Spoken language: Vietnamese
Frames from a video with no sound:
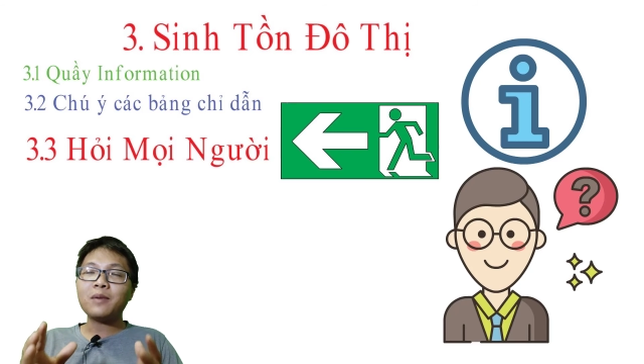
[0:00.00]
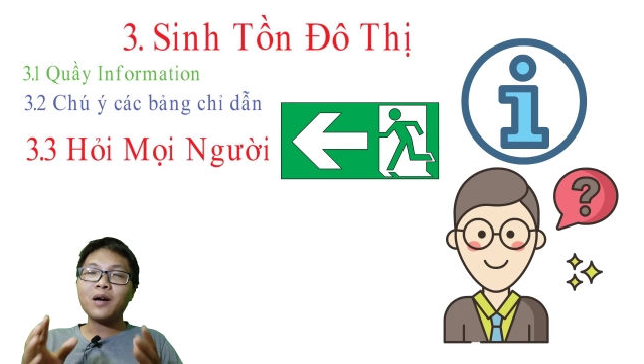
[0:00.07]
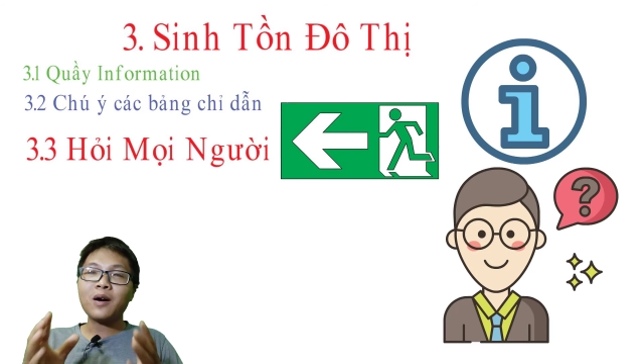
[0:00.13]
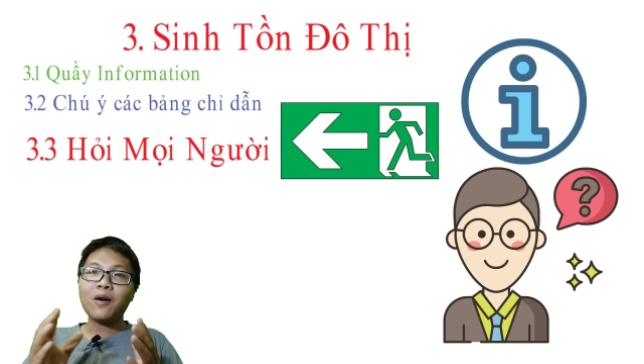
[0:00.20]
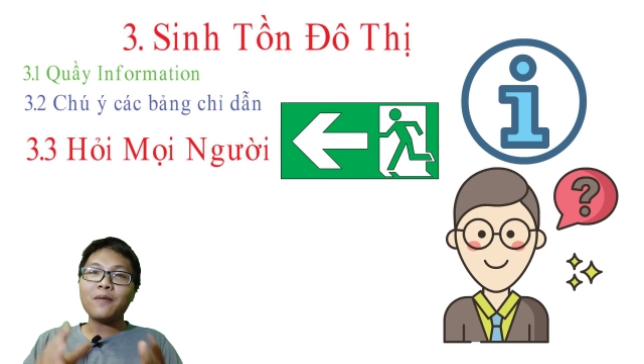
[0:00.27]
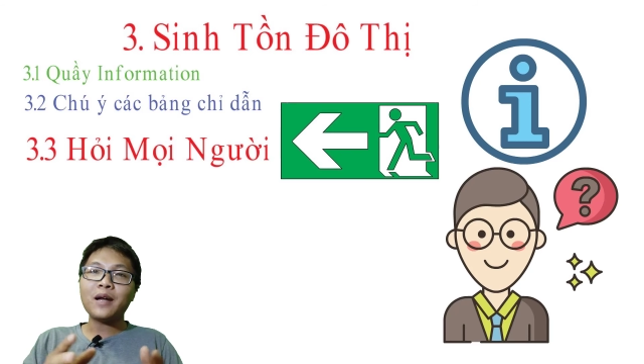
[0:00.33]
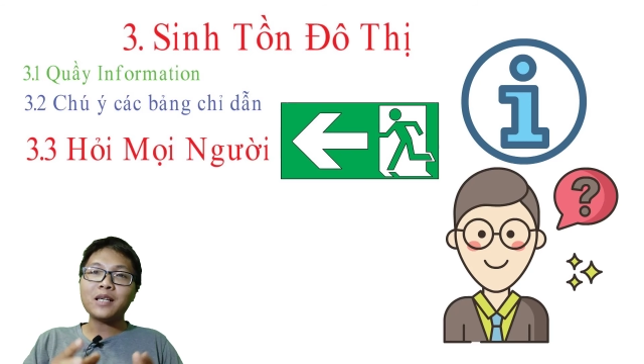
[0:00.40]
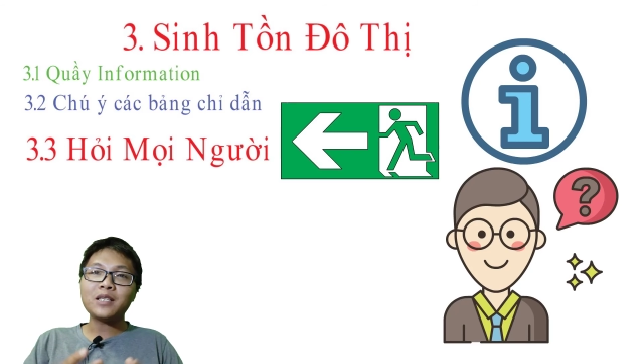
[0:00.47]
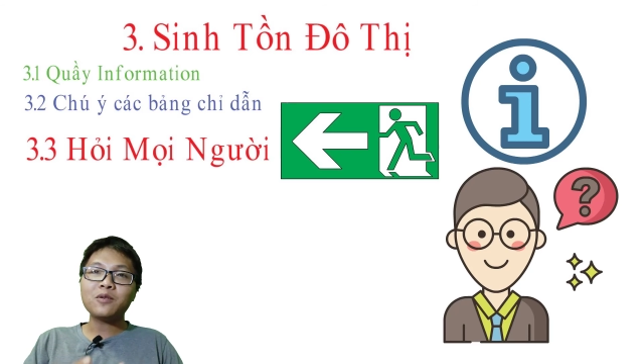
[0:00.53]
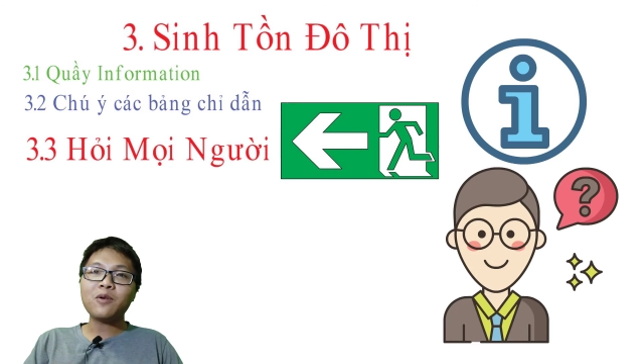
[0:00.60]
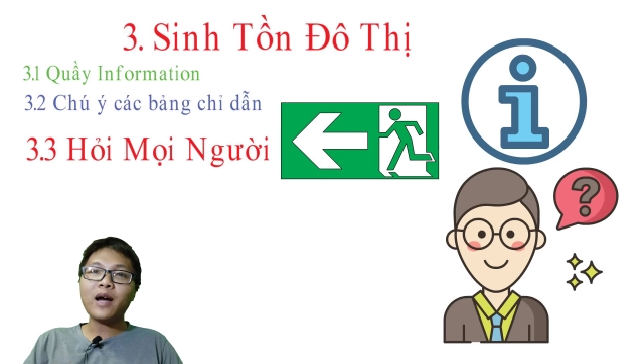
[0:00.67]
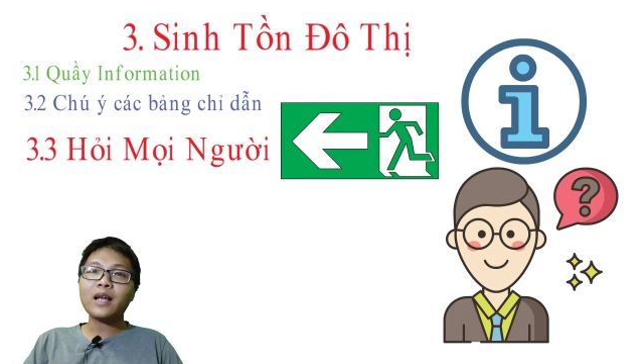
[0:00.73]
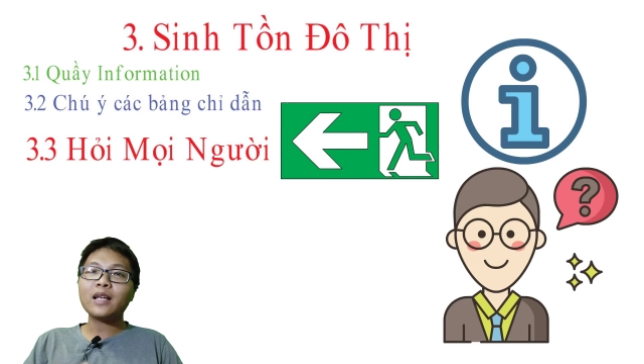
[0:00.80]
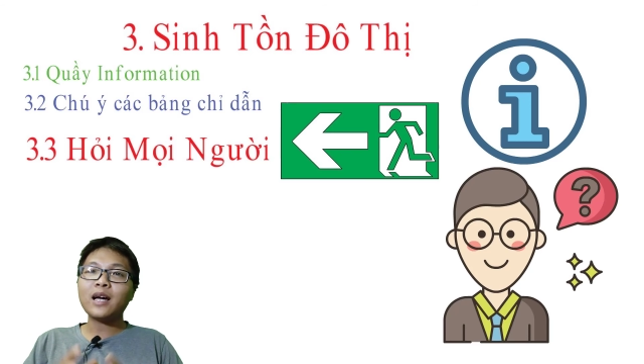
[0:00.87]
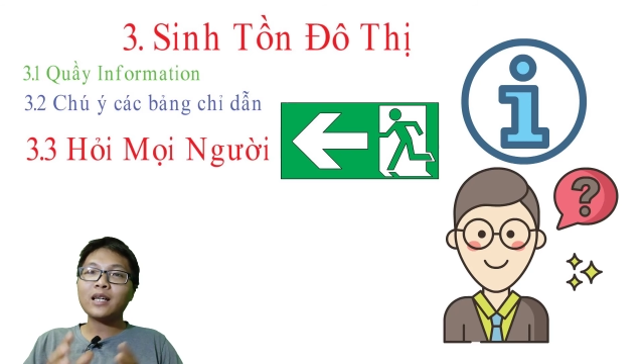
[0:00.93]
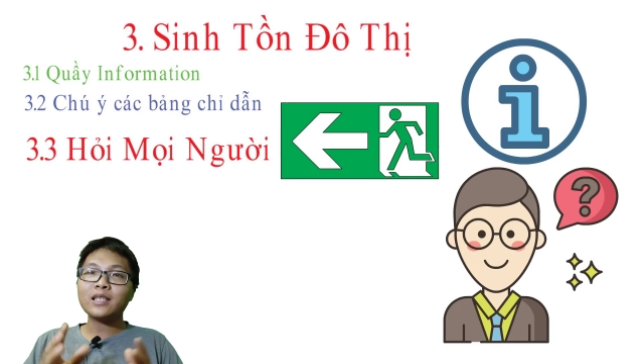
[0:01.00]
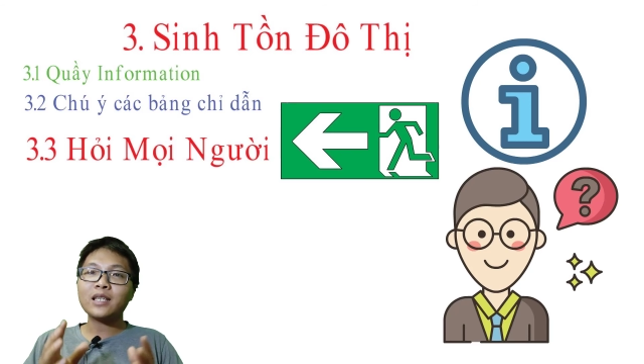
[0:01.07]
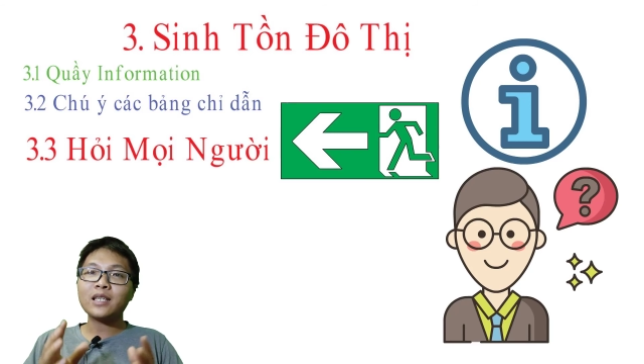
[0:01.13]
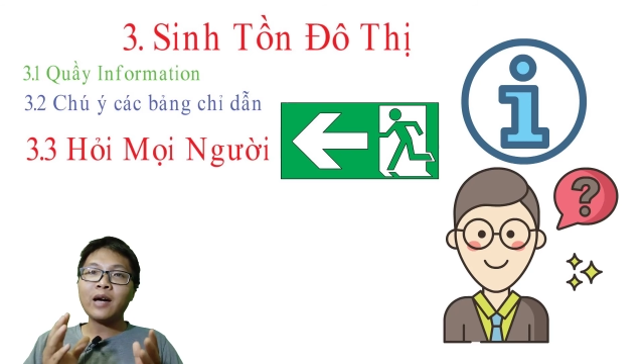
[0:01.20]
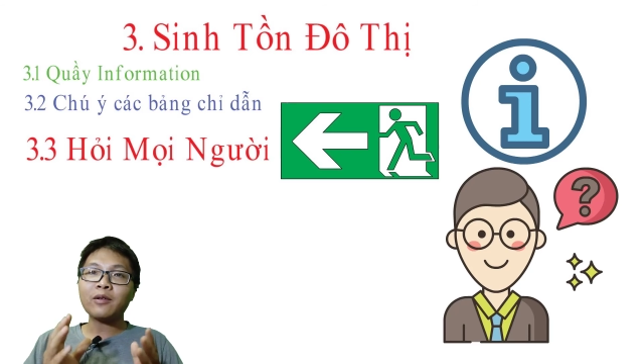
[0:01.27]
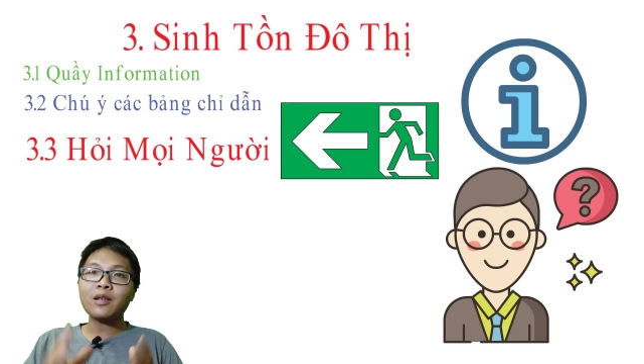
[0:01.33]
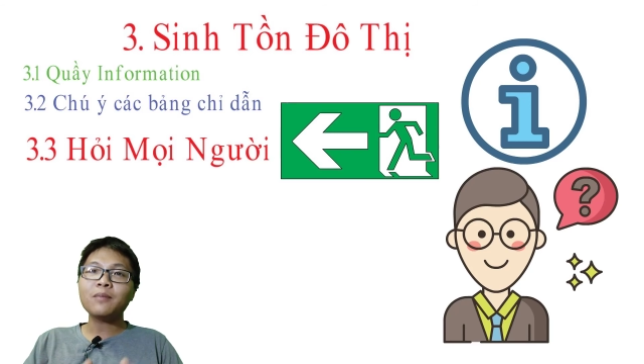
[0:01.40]
mà gọi về đại sứ quán thì họ sẽ
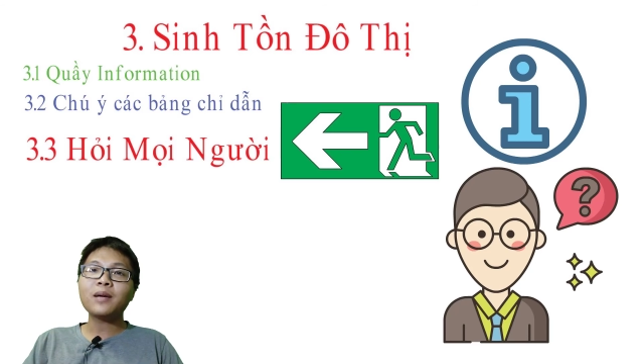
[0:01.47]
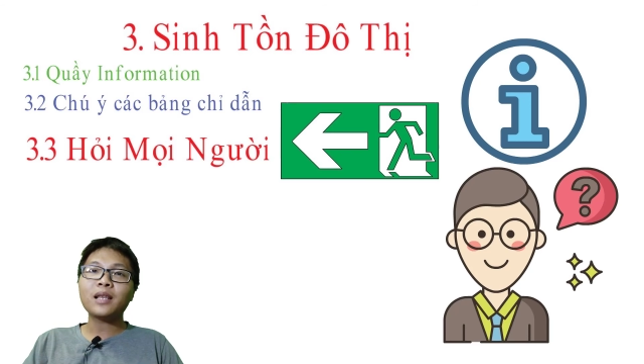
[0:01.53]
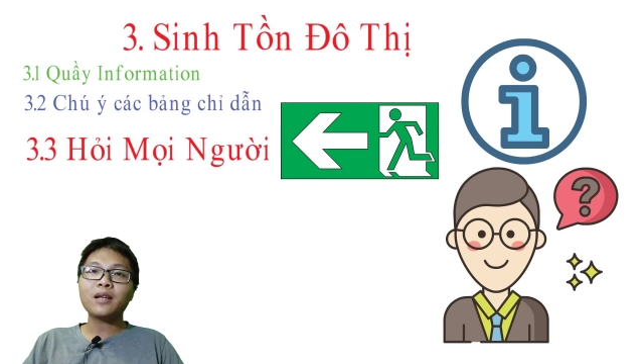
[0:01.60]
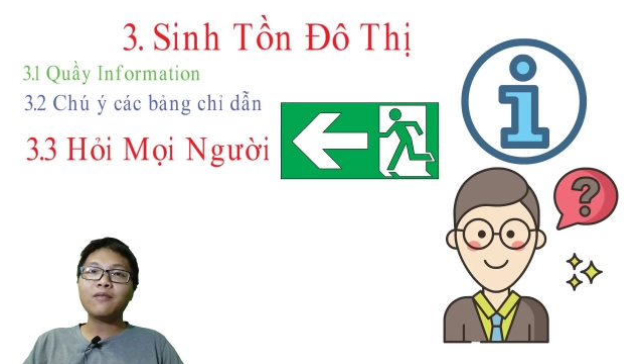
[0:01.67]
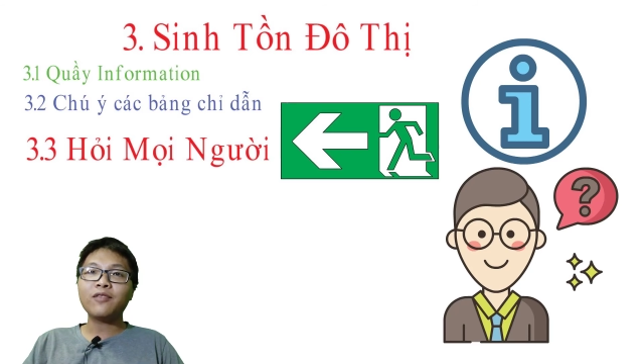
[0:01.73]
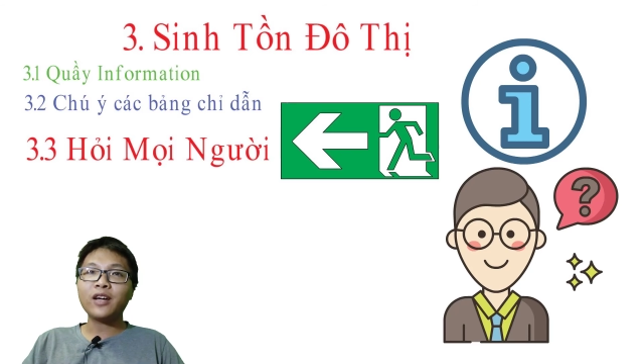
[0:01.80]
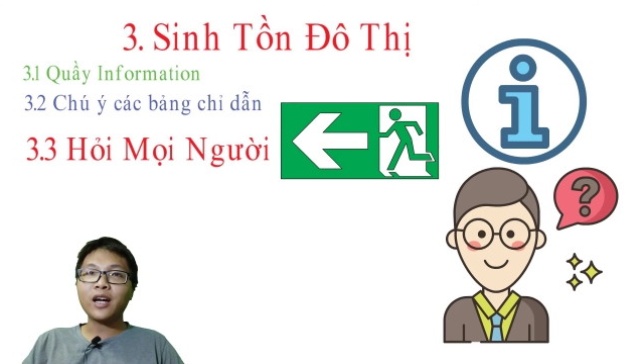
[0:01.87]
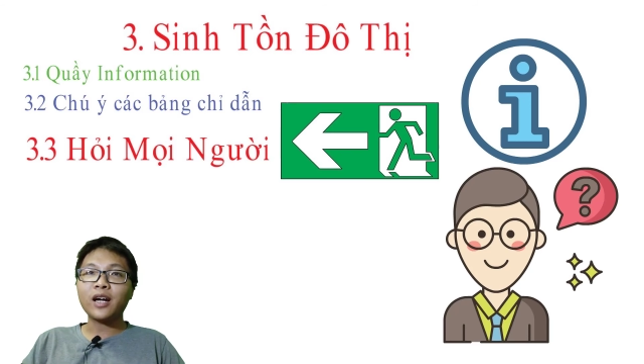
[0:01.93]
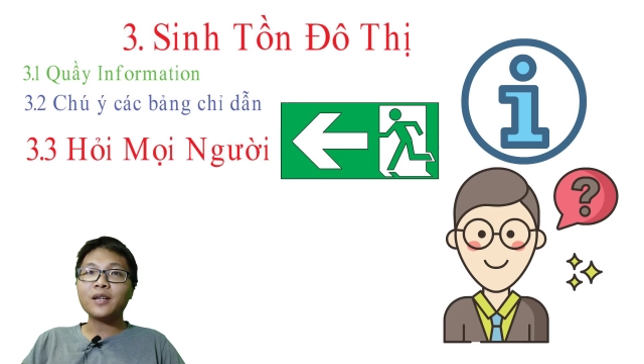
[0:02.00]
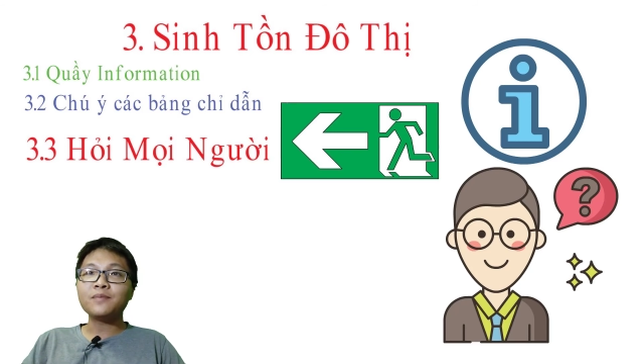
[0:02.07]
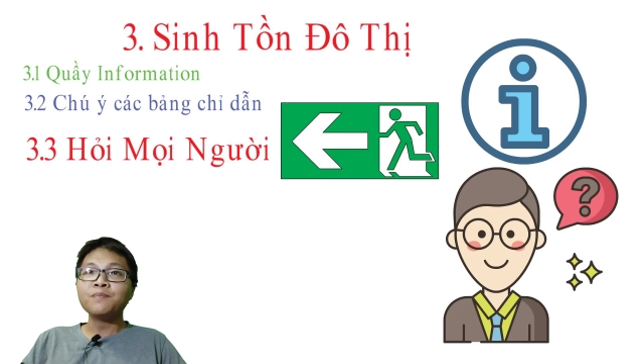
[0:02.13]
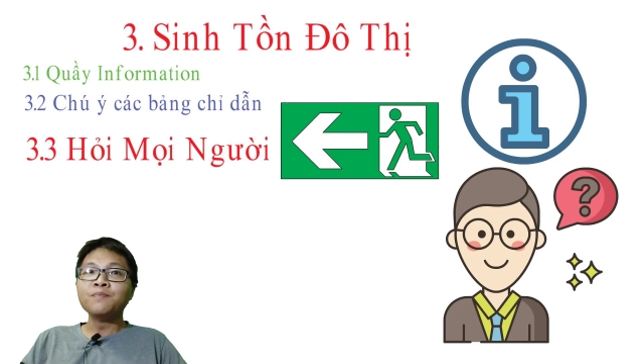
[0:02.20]
giao tiếp bằng tiếng Việt